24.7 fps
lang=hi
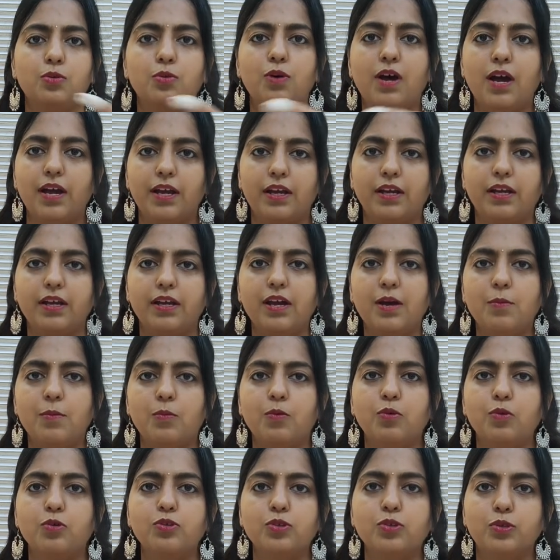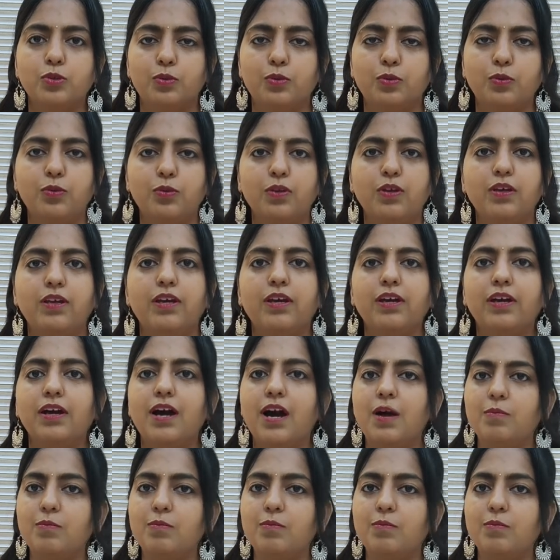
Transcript: तो आईडी आपको शो हो रही है